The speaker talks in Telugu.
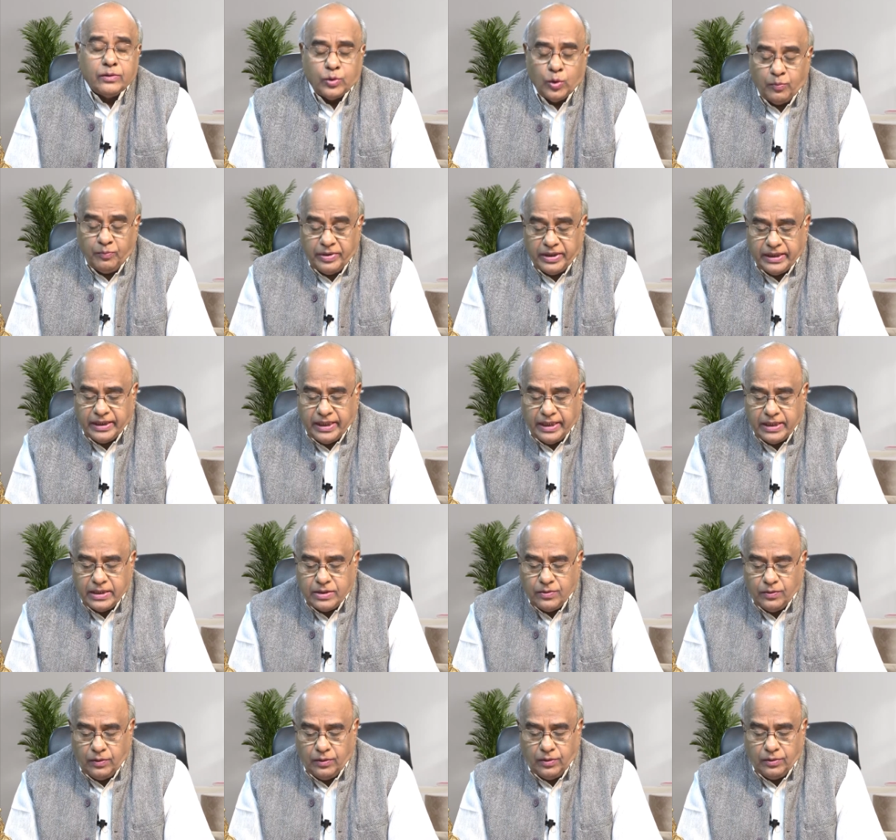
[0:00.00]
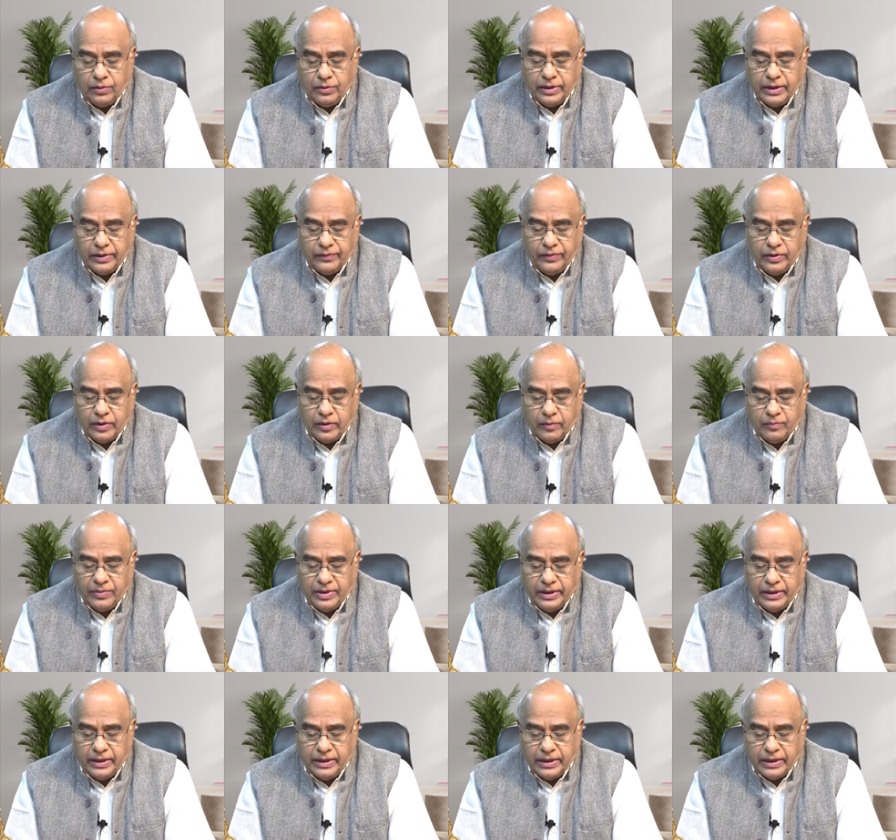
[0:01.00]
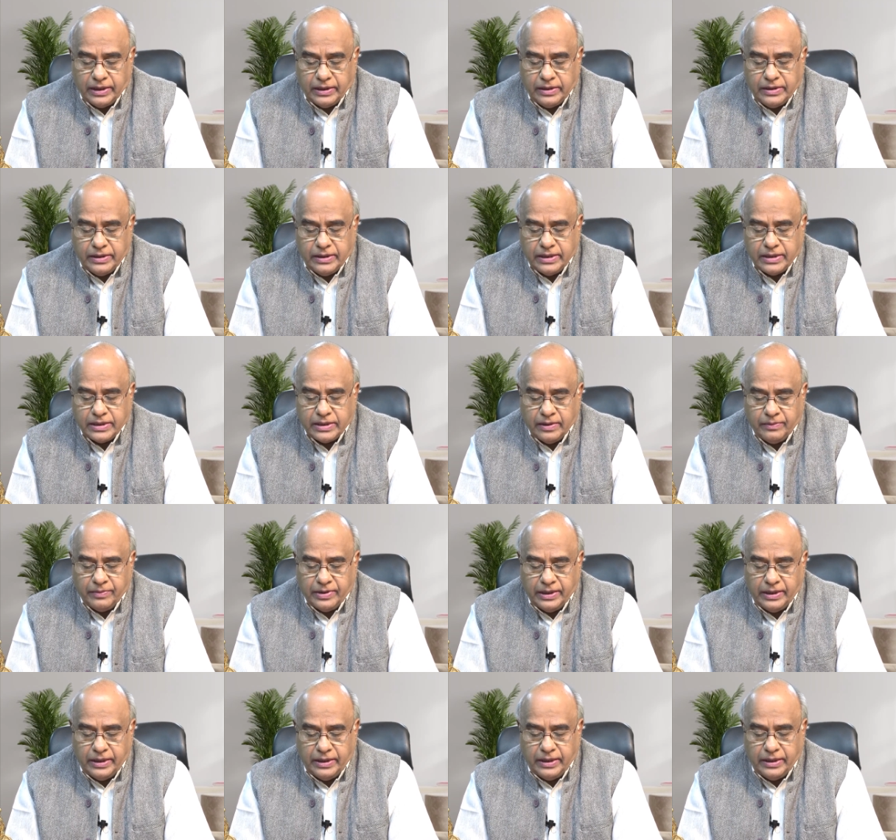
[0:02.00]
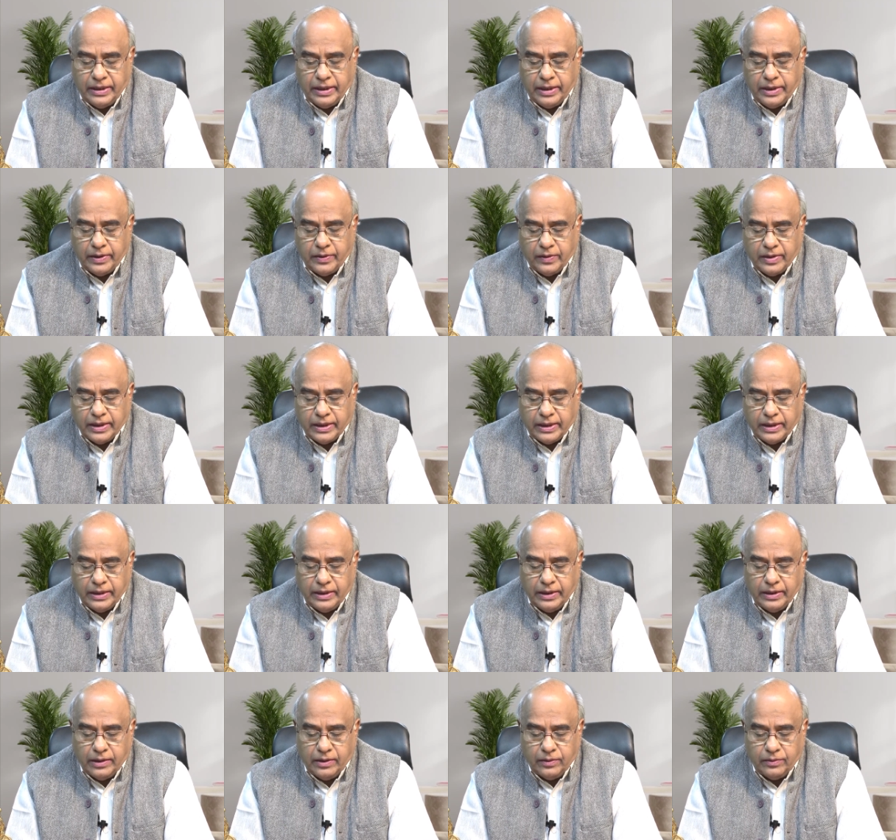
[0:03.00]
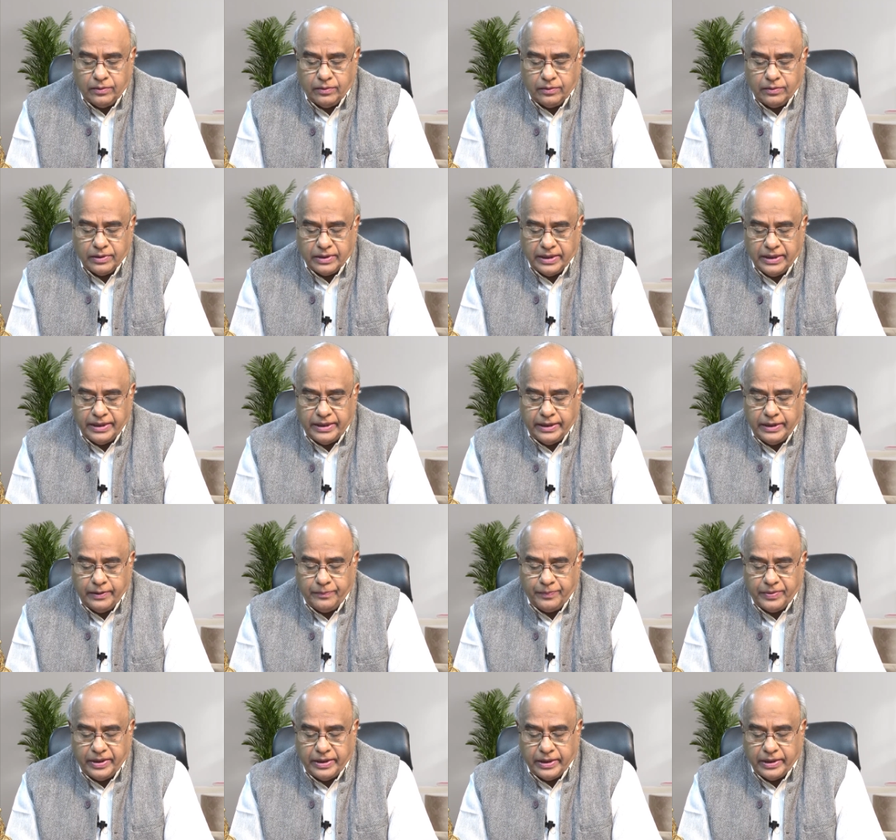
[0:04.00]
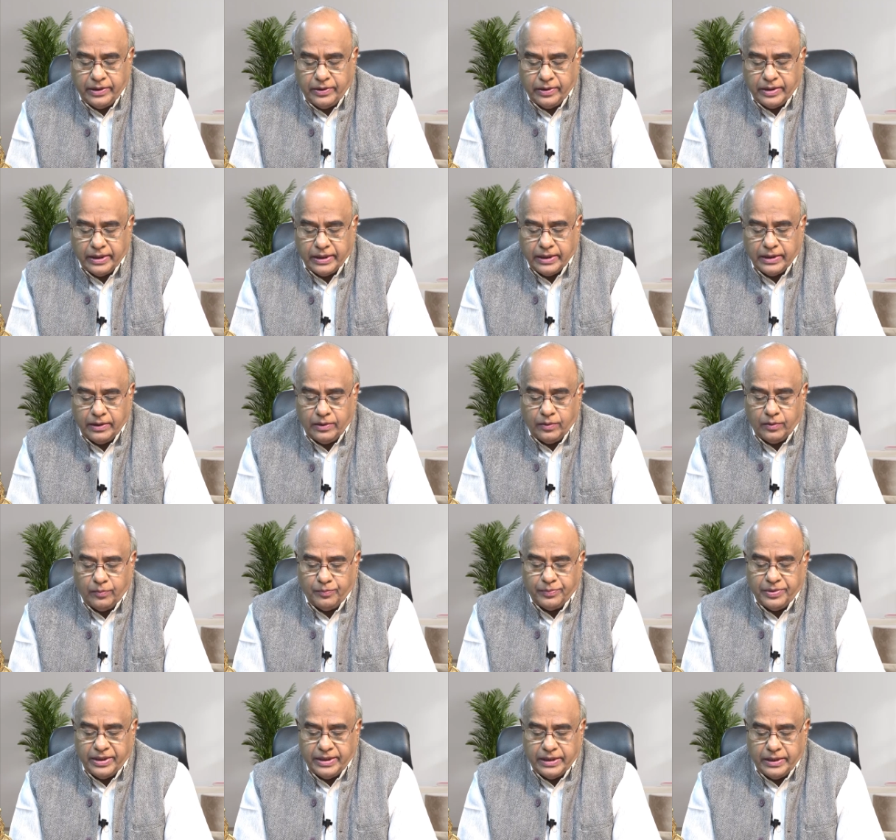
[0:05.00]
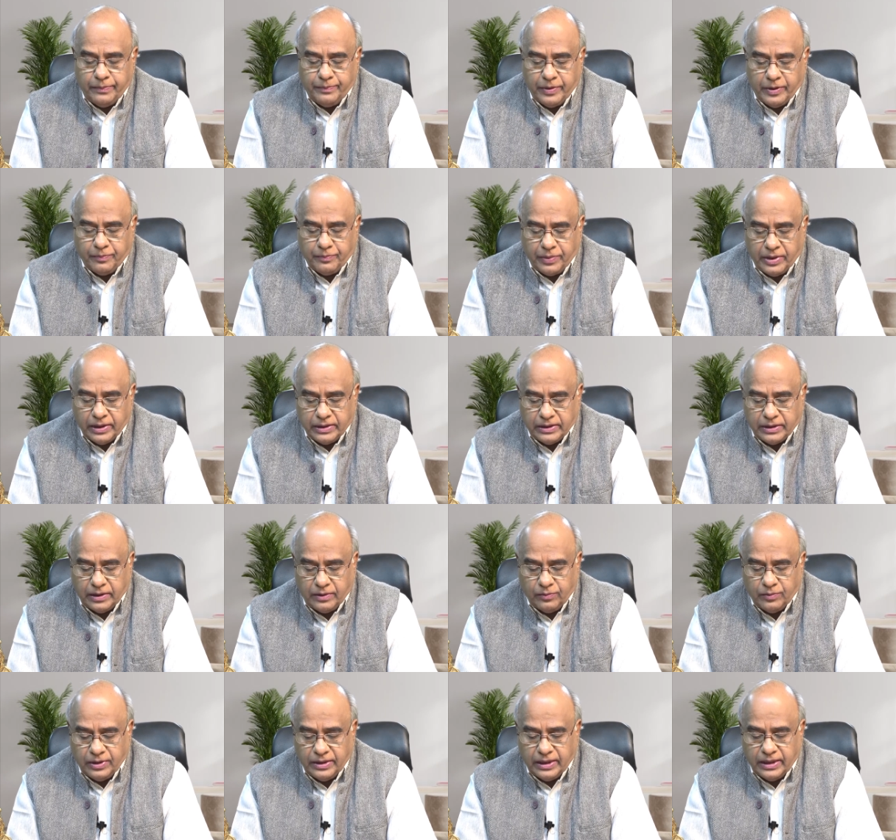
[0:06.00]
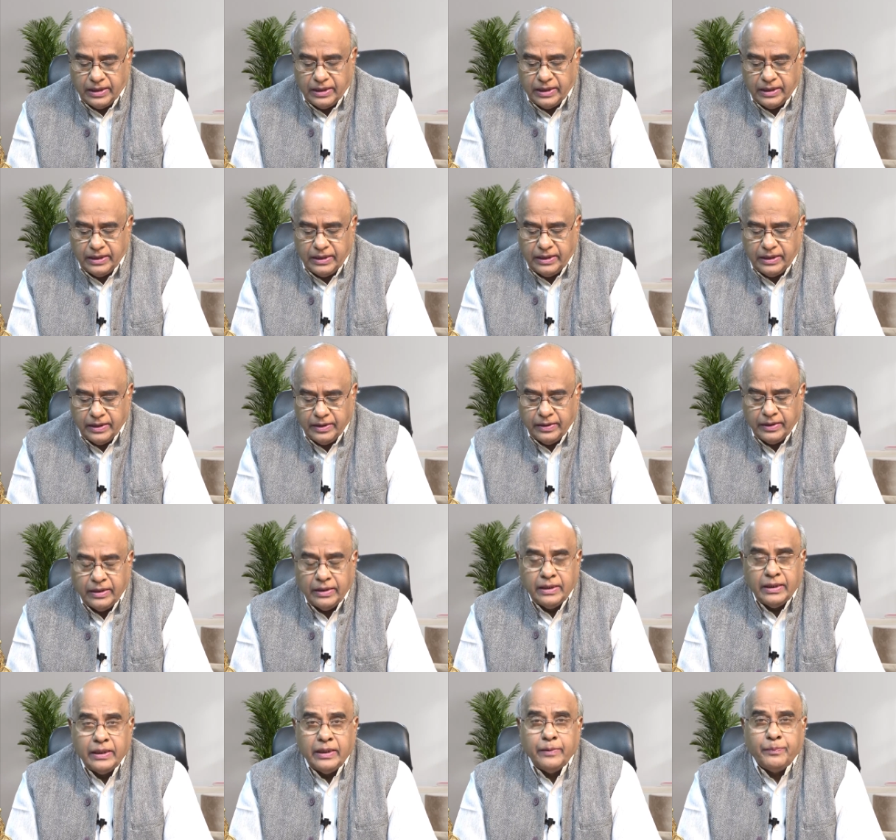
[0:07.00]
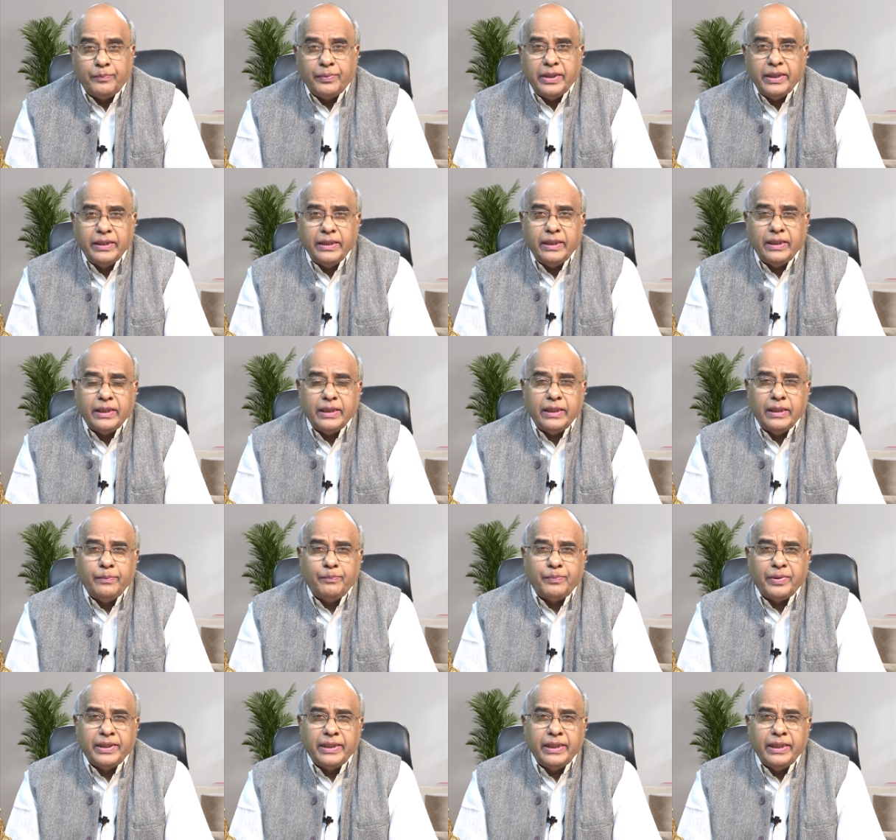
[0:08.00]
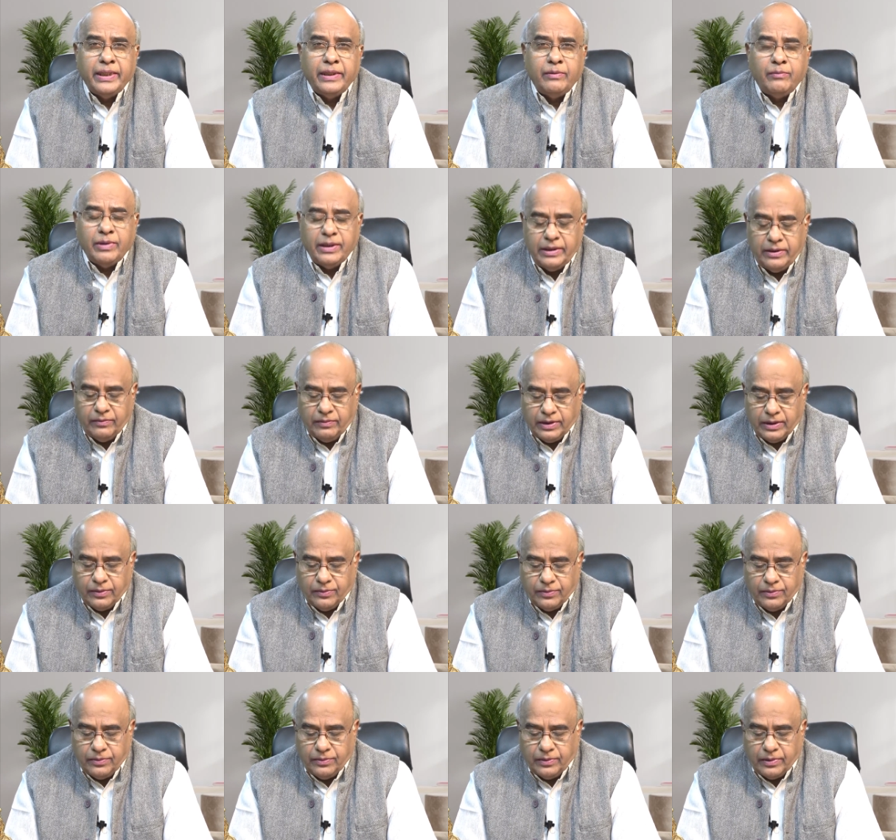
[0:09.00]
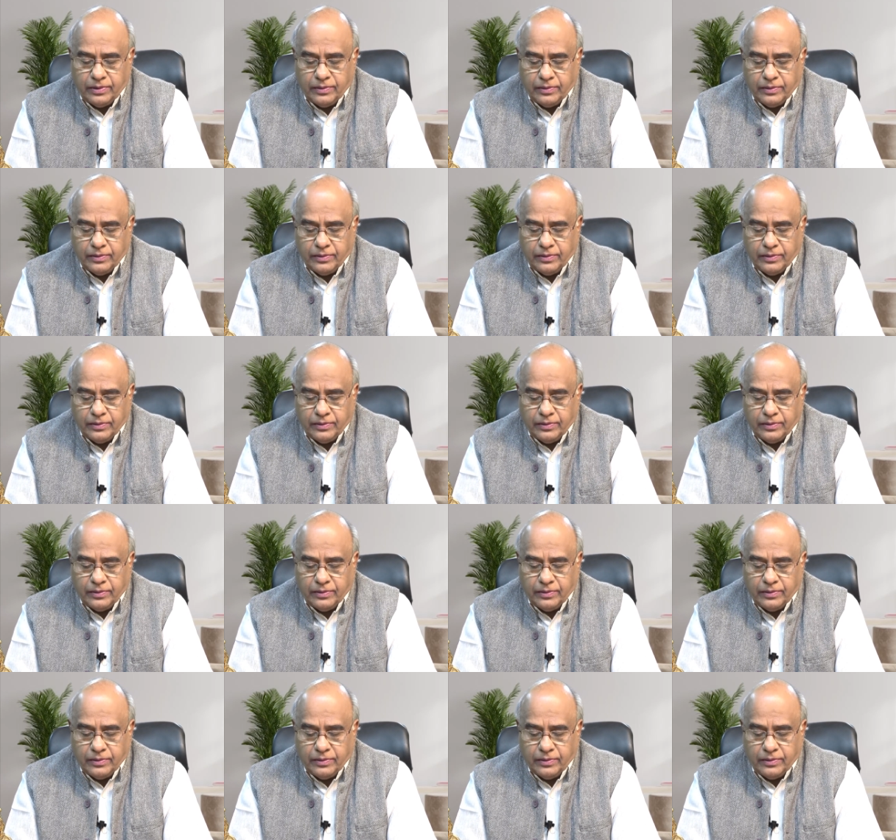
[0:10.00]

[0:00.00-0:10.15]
తొమ్మిది కేసుల్లో ఇరవై ఒక్క మందిని అరెస్ట్ చేశామని ఏడు ఘటనల్లో టీడీపీ రెండు ఘటనల్లో బీజేపీ పాత్ర ఉందన్నదని ఇప్పటిదాకా పదిహేను మంది వరకును